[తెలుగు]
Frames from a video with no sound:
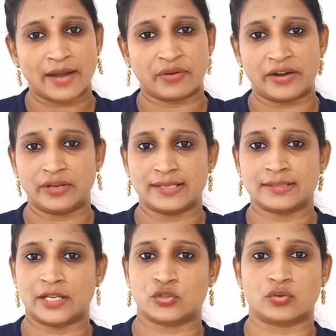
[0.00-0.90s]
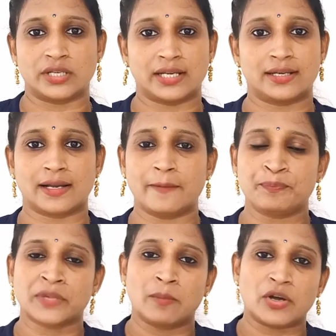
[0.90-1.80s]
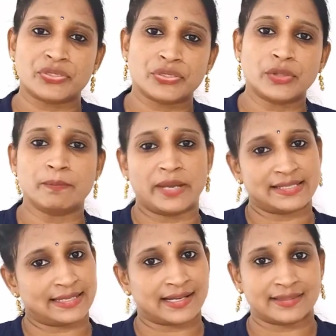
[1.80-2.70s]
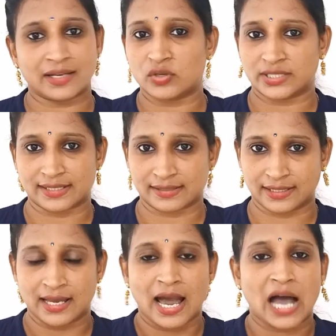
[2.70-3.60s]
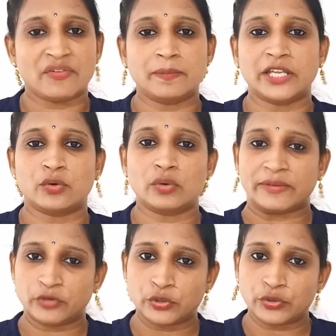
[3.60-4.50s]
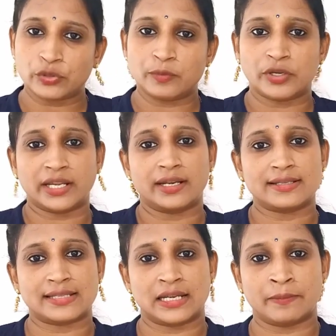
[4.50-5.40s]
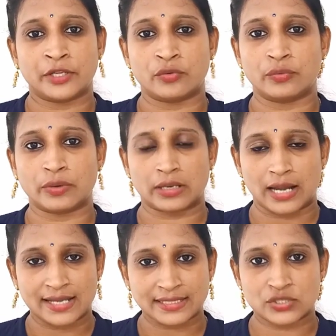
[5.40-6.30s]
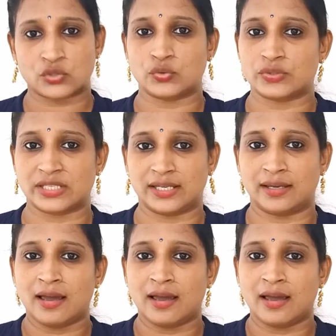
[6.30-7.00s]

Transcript: ఫైవ్ డేస్ నేర్చుకుంటే కనుక మొత్తం బేసిక్ అంతా వచ్చేస్తుంది అవి మీరు యూట్యూబ్లోనైనా సరే మీరు క్లాసెస్ చూసి